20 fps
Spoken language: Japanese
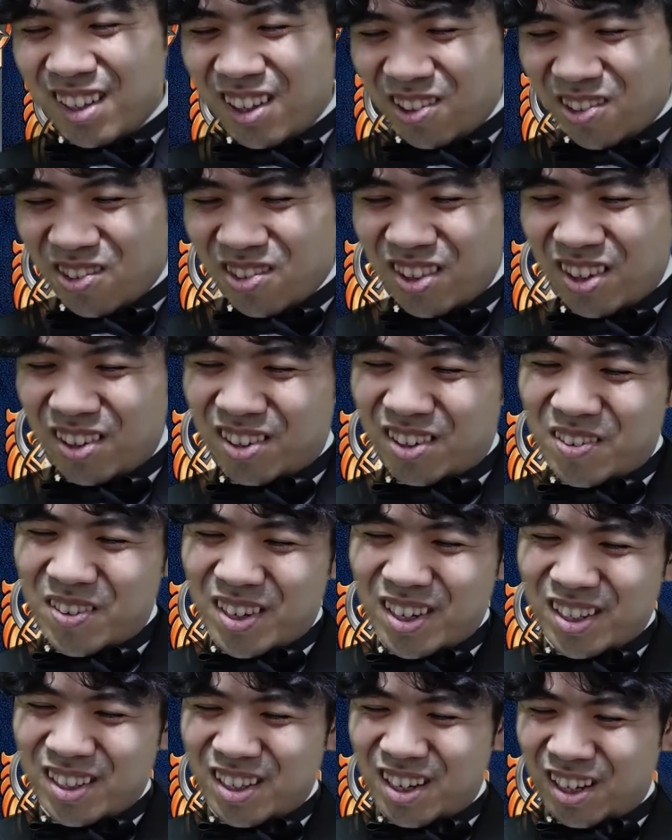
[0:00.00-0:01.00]
どうなるかわ
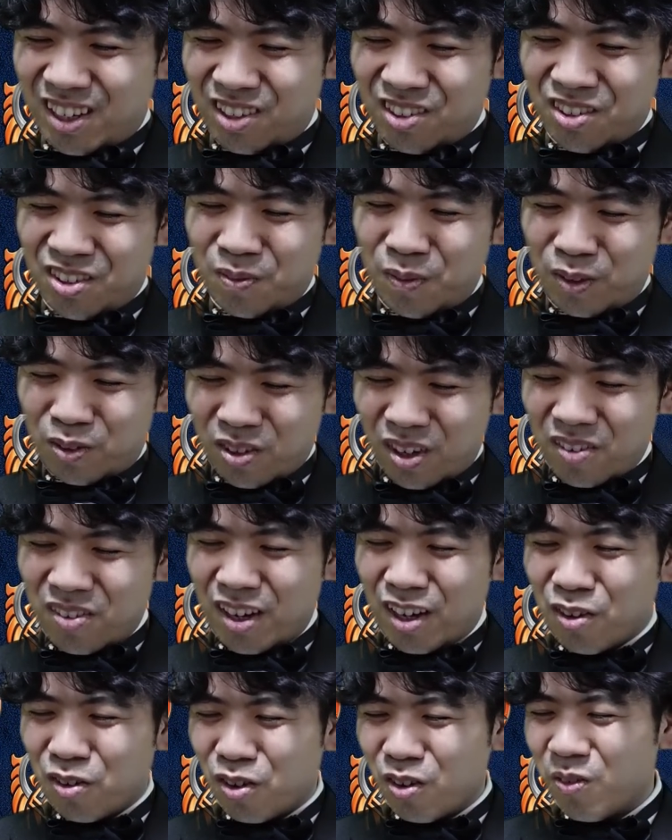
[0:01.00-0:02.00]
かんないけど、まあとりあえず
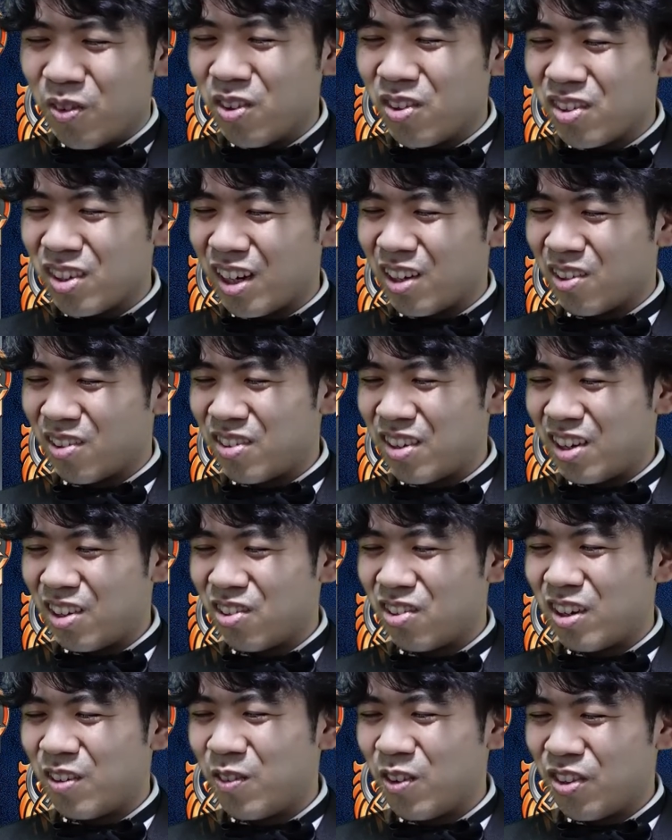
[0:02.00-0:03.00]
アンコモンぐらいの性
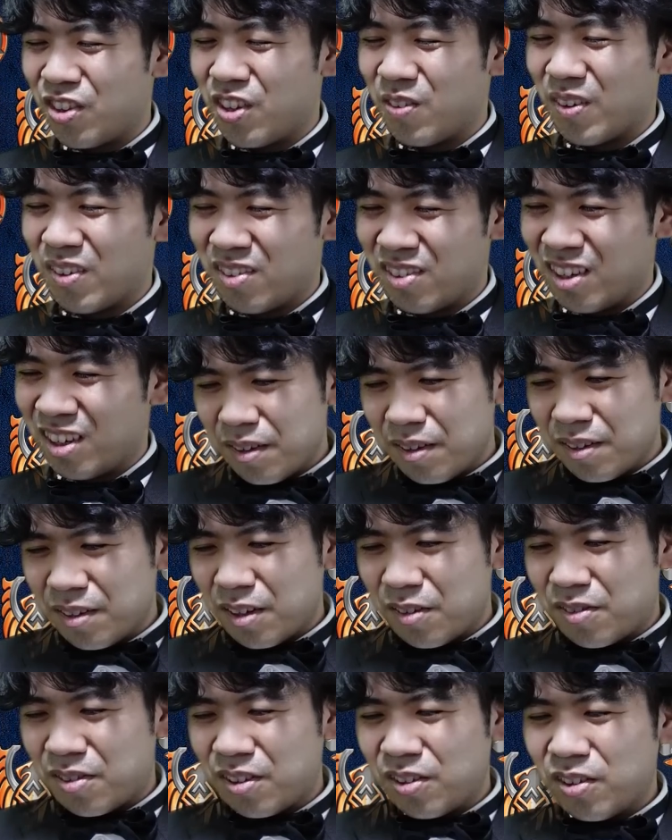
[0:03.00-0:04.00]
能は持ってますね。
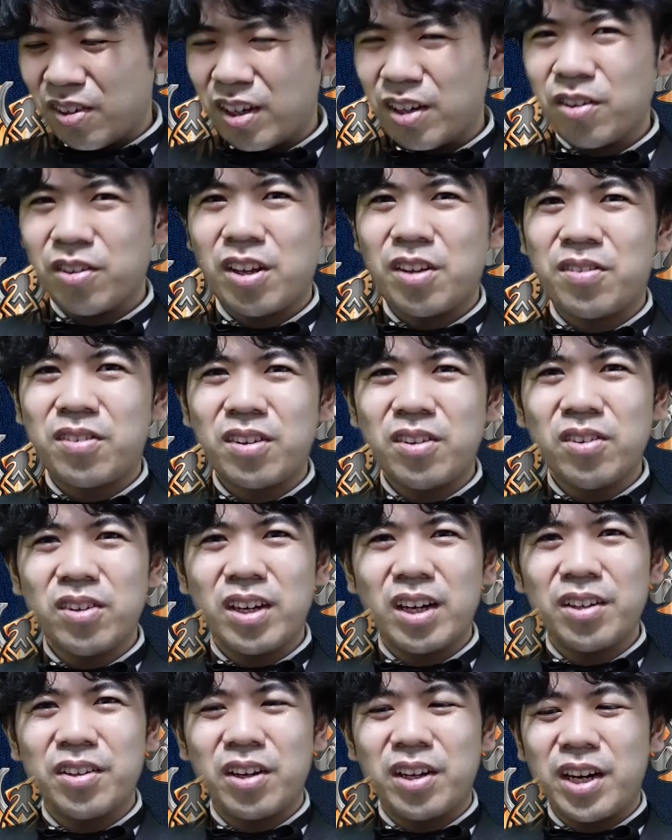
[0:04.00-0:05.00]
で、次のカードで、次の
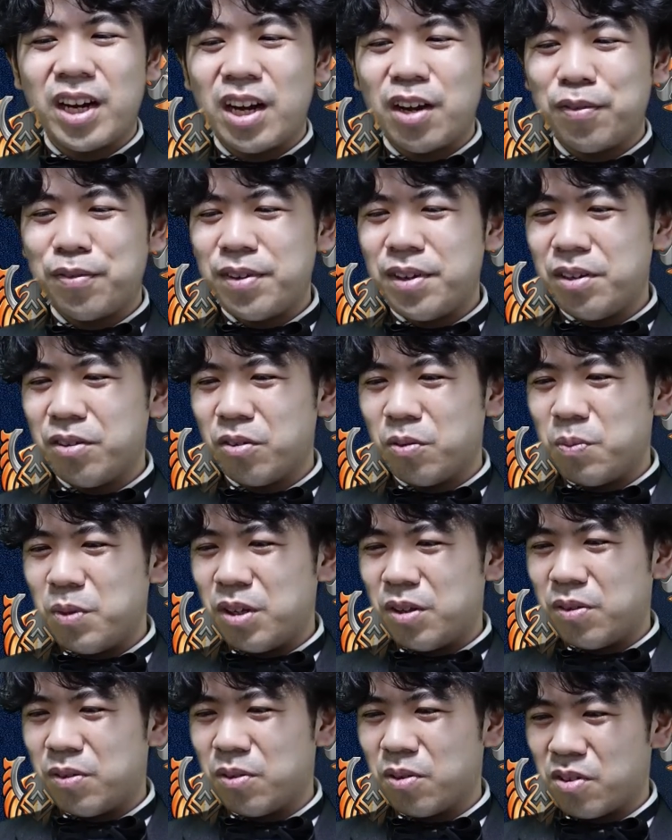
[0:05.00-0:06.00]
カードはラフィーンの
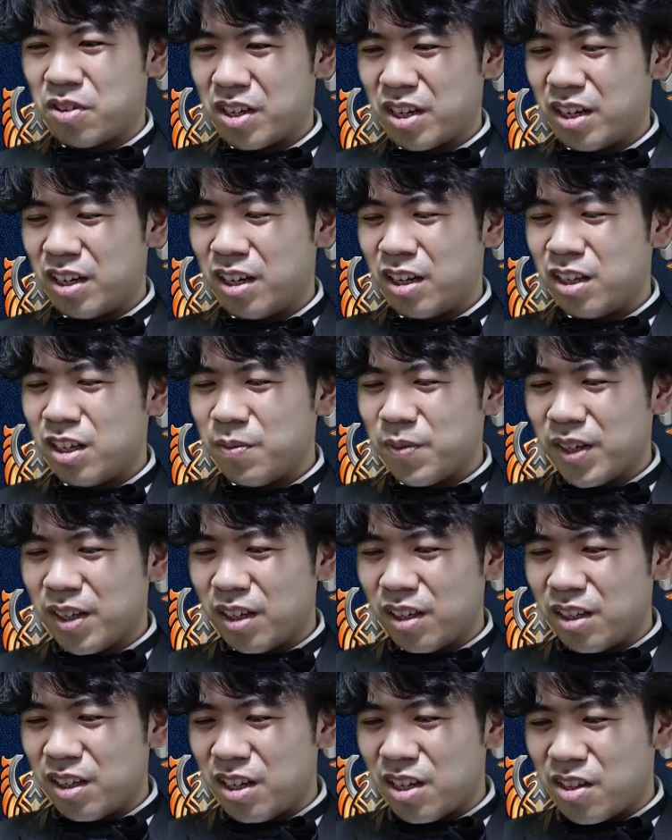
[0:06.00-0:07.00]
密通者。2
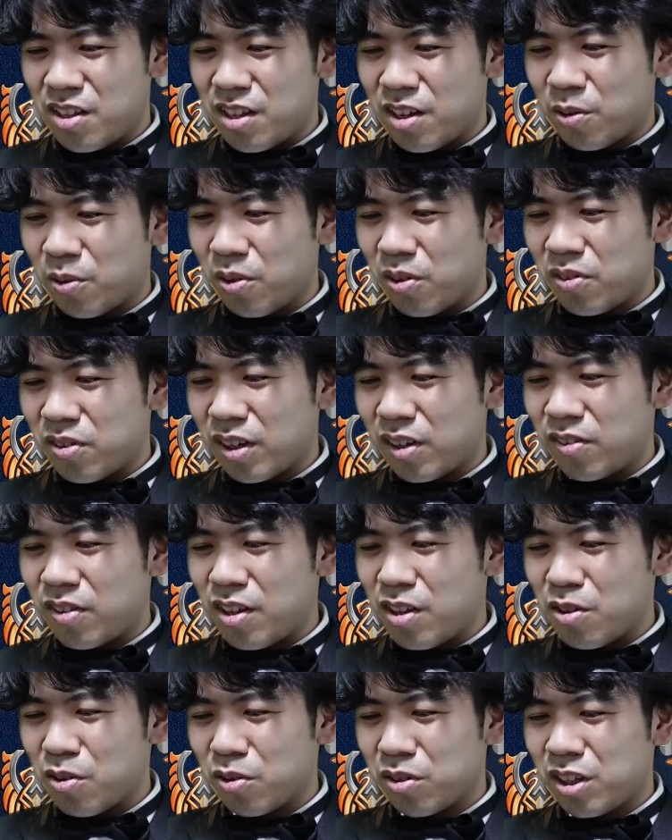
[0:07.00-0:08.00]
マナ21でこいつが
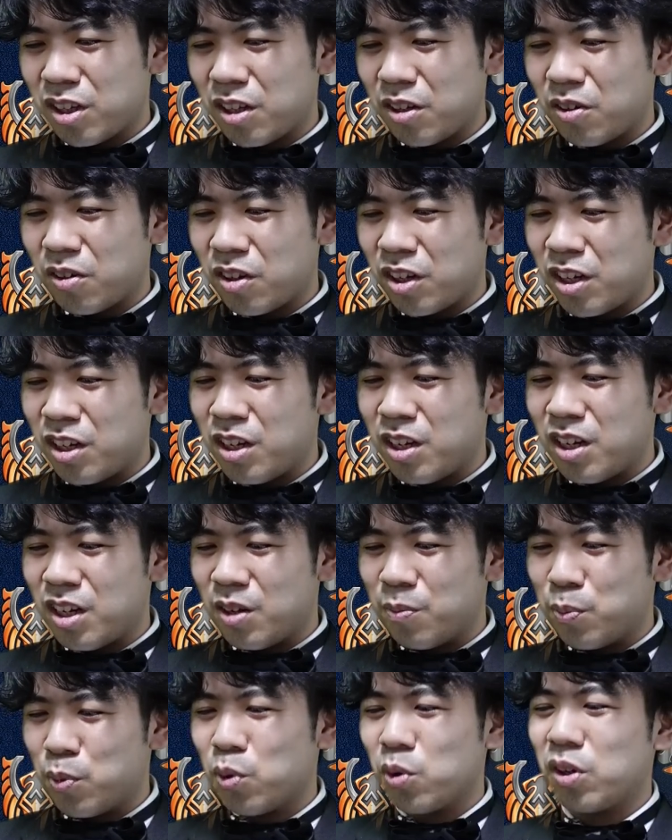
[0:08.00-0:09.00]
戦場出た時
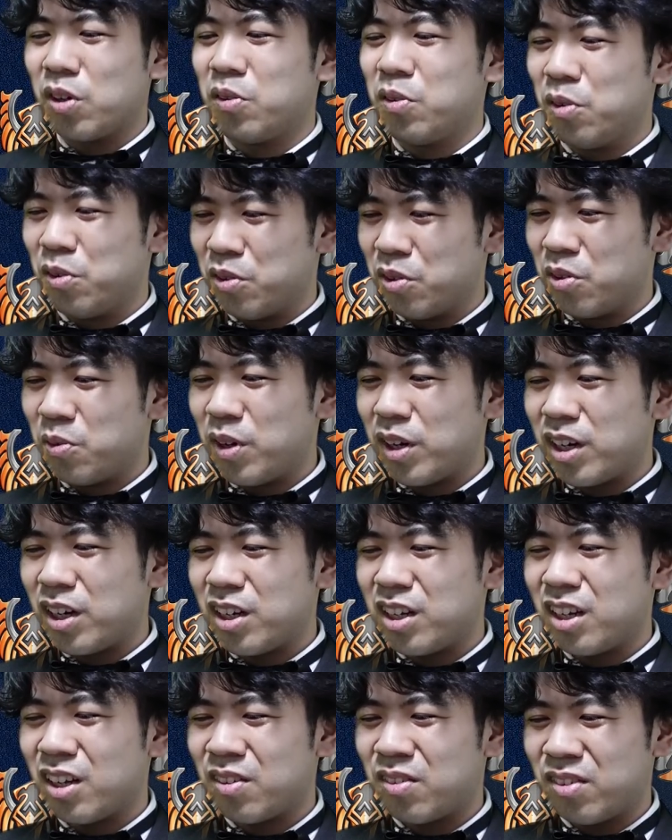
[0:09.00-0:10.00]
に防御すると。わか
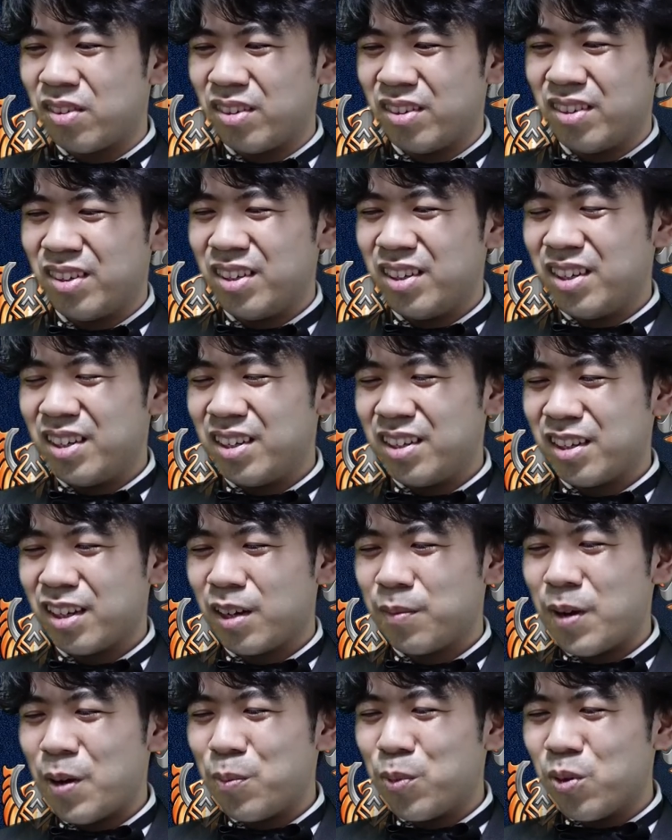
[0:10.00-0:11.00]
りやす。だか
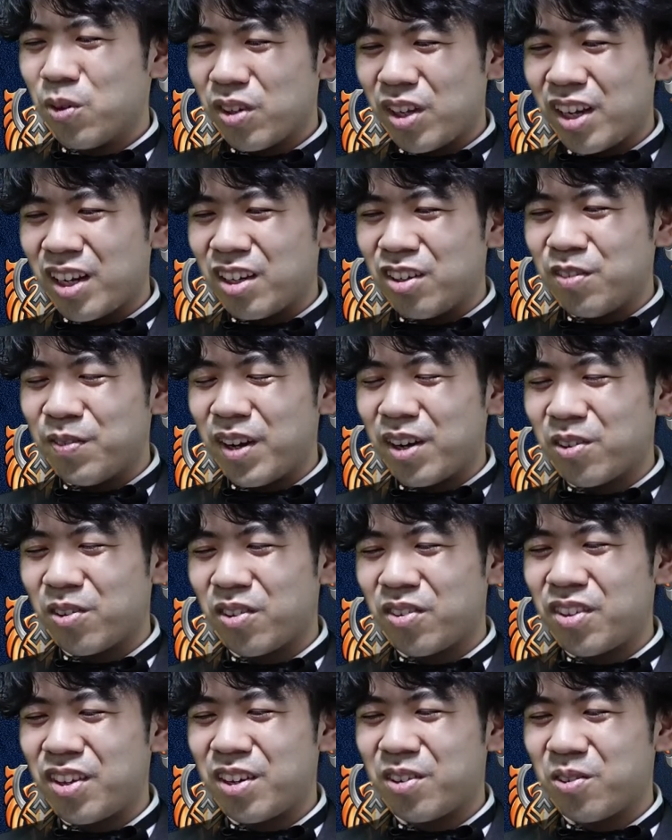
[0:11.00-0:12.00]
らまあ防御がうまいこ
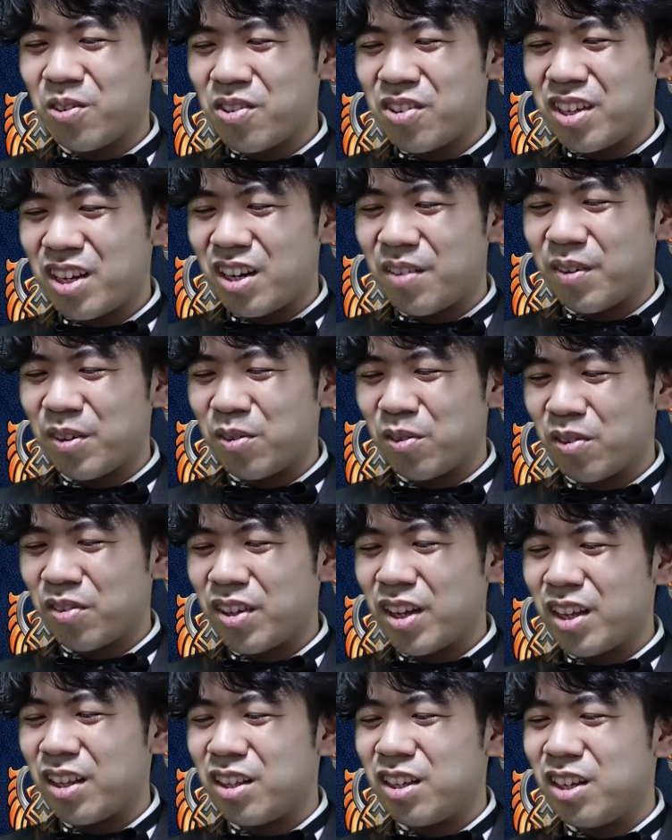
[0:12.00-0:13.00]
と成功したら、まあその
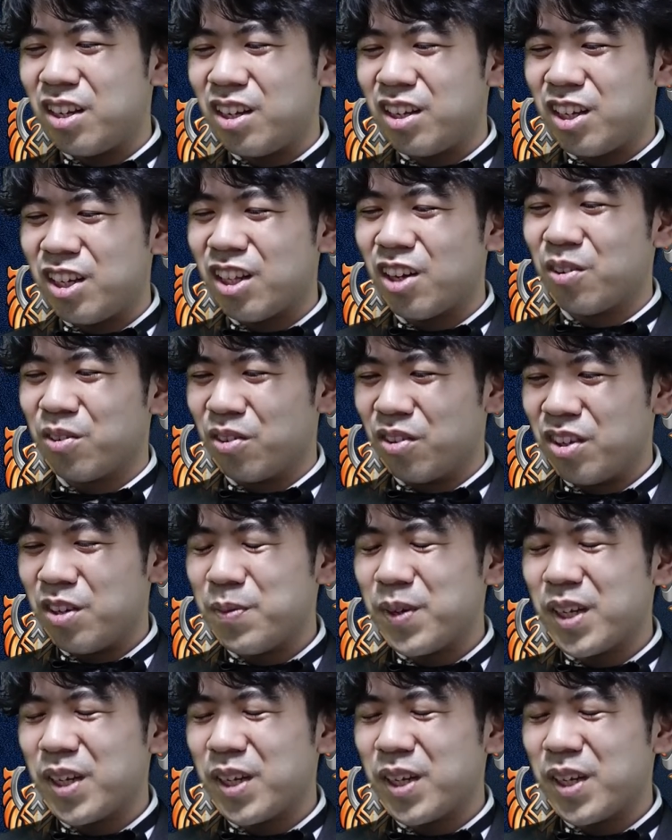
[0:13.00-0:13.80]
32になると。2